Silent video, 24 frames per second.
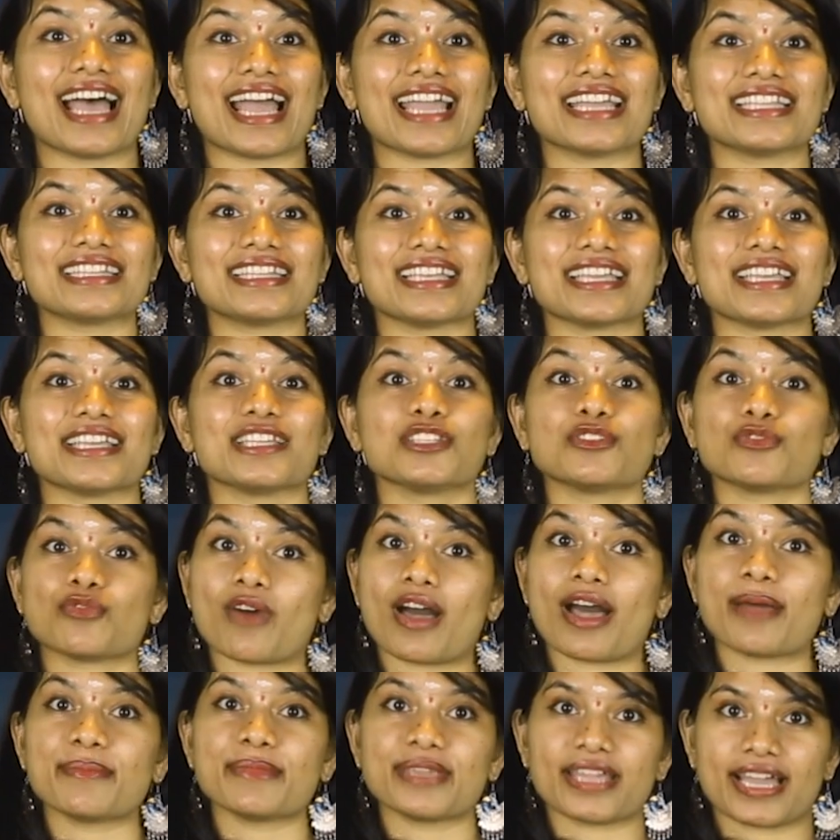అయితే
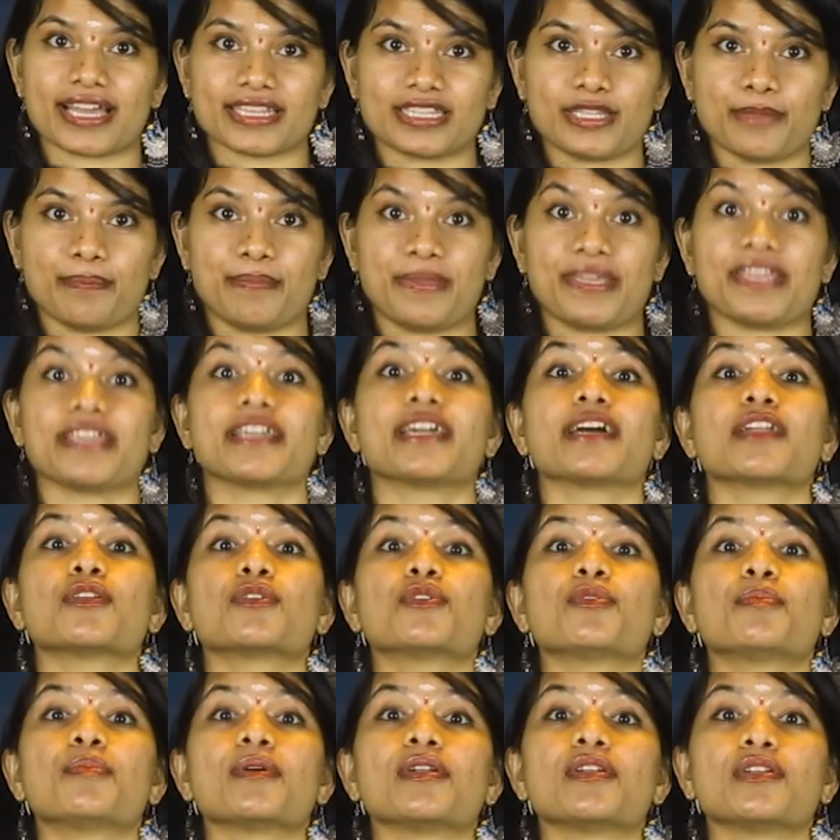స్వామి అతి భీకర
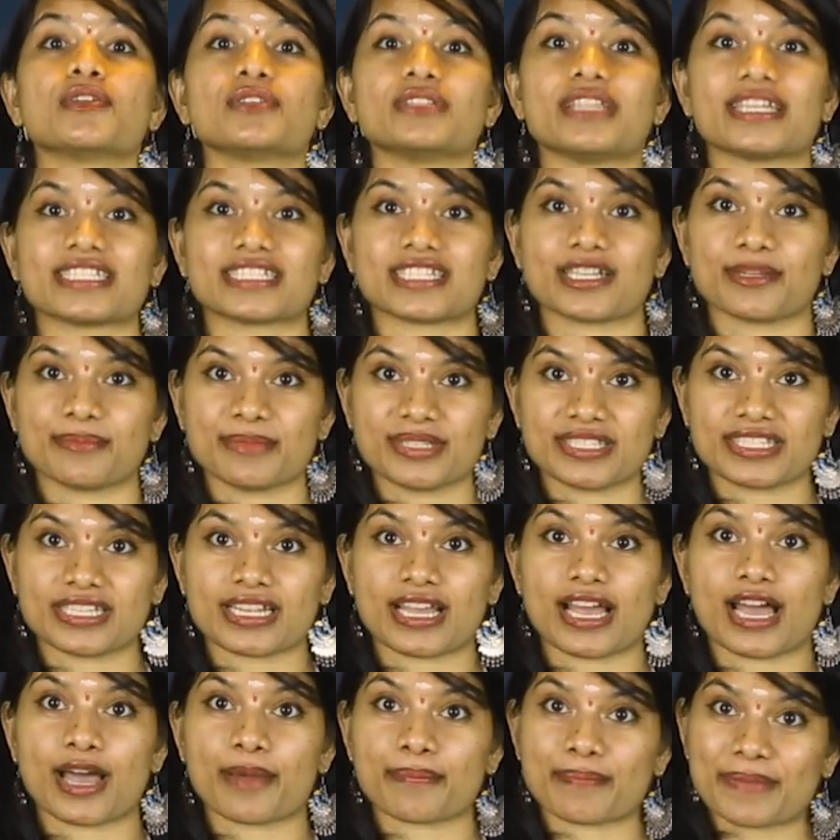రూపంలో
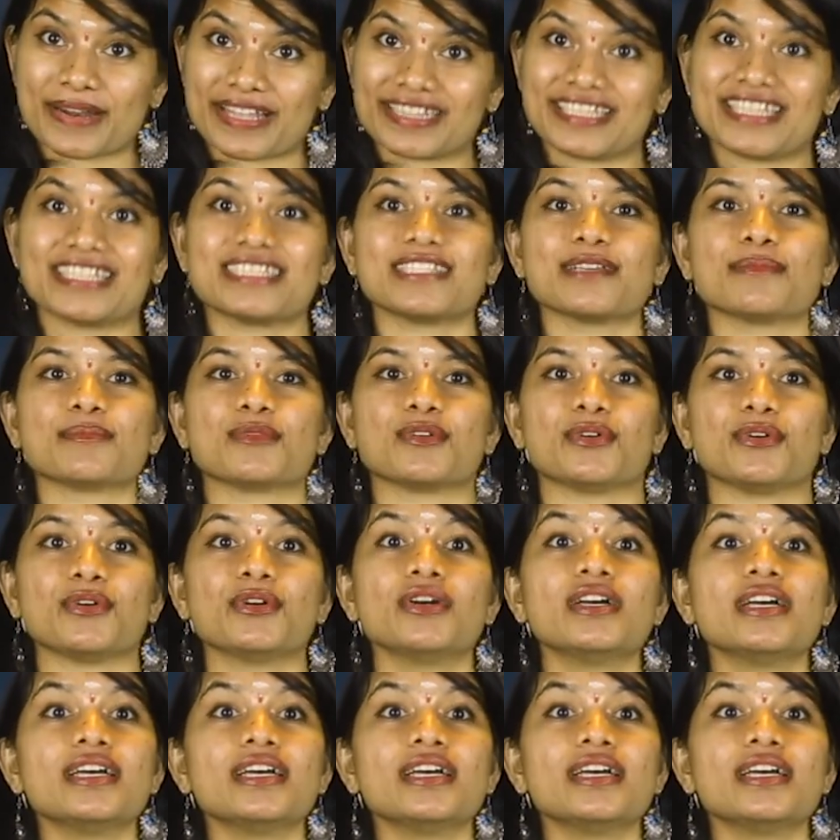దర్శనమిచ్చిన ఆ ప్రదేశంలో